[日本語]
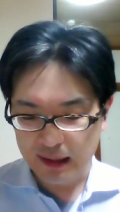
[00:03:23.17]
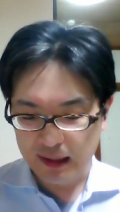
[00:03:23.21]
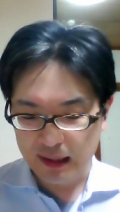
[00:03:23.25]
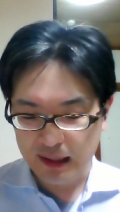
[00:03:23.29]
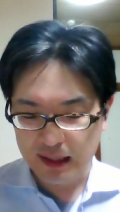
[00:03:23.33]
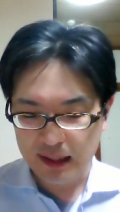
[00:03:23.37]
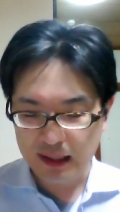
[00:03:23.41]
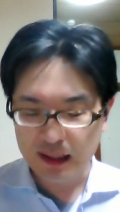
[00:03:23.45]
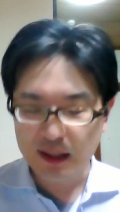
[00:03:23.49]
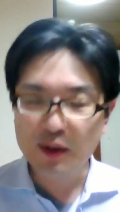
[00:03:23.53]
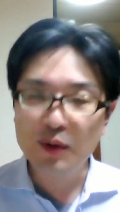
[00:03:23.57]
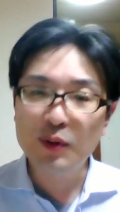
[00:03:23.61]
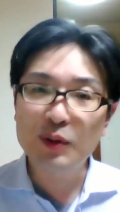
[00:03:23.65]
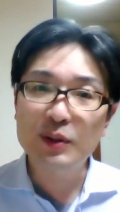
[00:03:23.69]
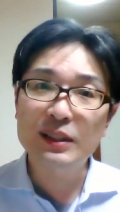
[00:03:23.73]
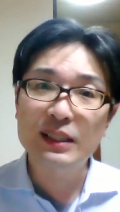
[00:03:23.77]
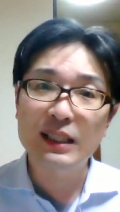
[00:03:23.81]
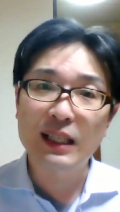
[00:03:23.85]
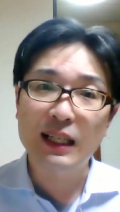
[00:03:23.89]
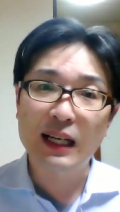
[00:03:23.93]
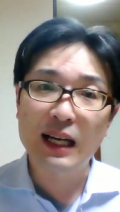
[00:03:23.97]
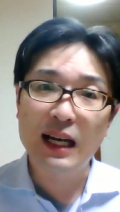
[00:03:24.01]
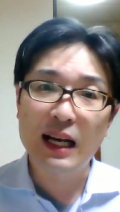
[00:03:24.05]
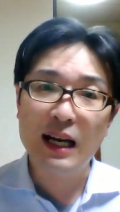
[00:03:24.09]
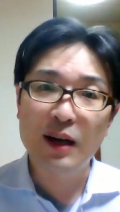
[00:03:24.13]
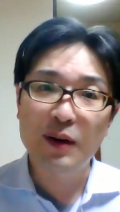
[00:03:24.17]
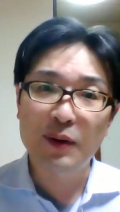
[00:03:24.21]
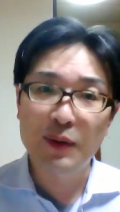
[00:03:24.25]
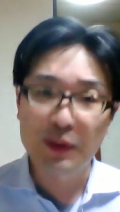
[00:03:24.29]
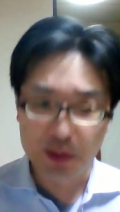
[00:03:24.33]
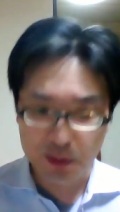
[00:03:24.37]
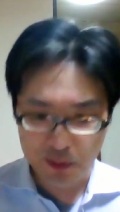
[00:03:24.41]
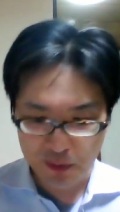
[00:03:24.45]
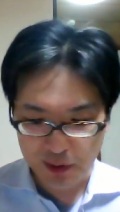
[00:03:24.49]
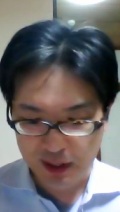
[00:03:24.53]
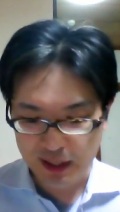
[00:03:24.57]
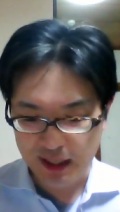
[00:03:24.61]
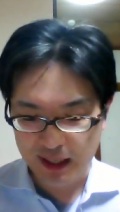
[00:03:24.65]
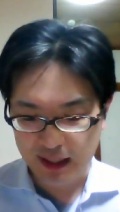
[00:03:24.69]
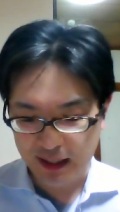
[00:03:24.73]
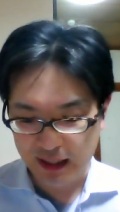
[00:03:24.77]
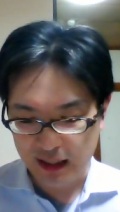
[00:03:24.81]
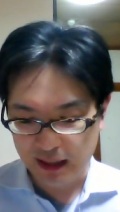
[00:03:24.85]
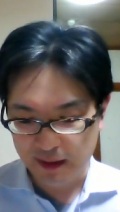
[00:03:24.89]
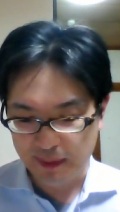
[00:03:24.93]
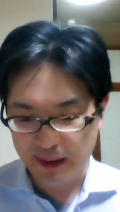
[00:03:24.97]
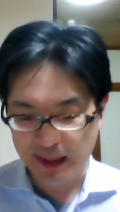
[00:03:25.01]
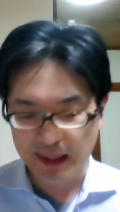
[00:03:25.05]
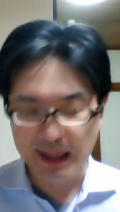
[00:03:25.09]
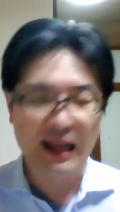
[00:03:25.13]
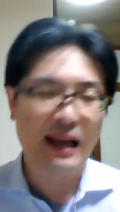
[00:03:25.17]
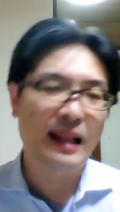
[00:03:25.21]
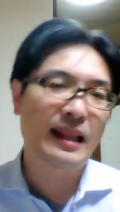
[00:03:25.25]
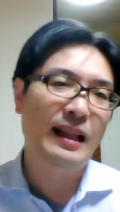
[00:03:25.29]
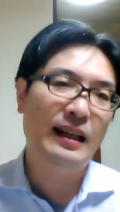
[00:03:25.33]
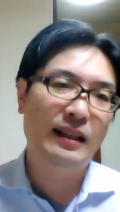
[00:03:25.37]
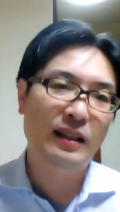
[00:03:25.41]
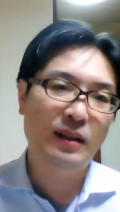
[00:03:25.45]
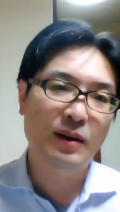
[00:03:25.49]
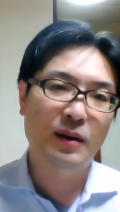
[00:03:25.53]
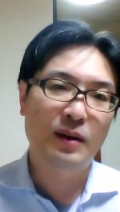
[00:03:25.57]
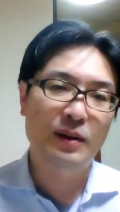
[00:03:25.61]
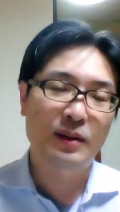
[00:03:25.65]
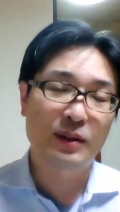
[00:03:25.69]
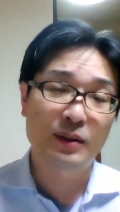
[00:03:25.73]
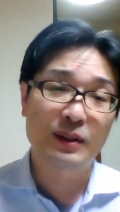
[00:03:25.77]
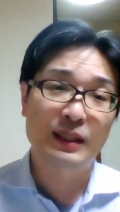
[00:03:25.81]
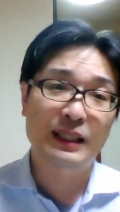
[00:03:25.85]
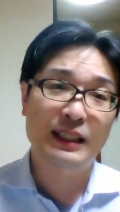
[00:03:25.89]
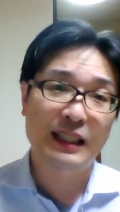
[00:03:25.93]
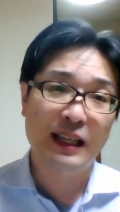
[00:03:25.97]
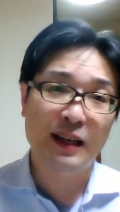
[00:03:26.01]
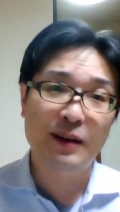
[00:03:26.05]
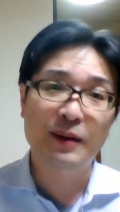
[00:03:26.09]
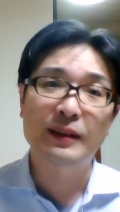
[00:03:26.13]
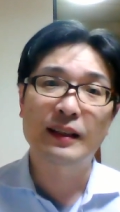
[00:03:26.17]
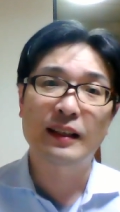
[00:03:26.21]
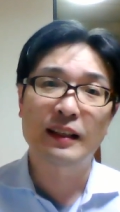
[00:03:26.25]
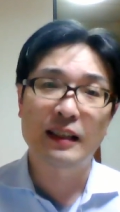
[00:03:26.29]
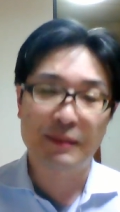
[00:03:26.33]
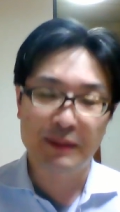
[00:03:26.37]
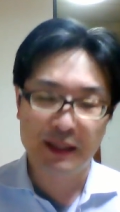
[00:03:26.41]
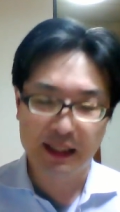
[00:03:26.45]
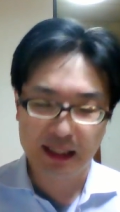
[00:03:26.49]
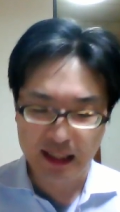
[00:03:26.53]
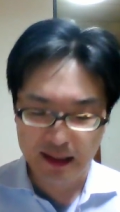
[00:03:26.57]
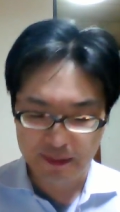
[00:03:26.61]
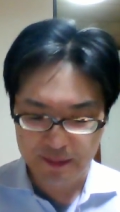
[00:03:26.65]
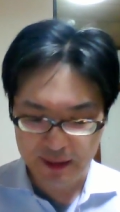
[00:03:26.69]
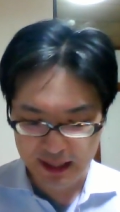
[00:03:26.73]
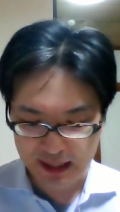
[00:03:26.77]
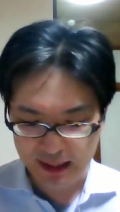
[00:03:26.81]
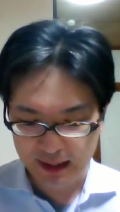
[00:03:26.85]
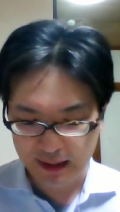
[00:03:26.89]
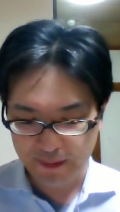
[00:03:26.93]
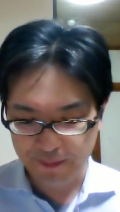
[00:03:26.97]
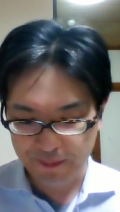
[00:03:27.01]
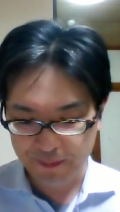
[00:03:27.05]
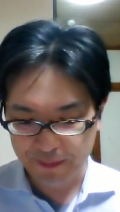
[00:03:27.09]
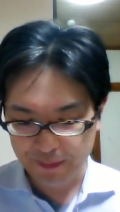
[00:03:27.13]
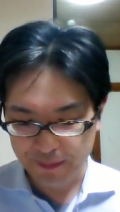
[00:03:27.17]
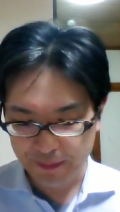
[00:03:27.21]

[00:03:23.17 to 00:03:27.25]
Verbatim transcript: 企業者が保証しなければならないという規定を定めています。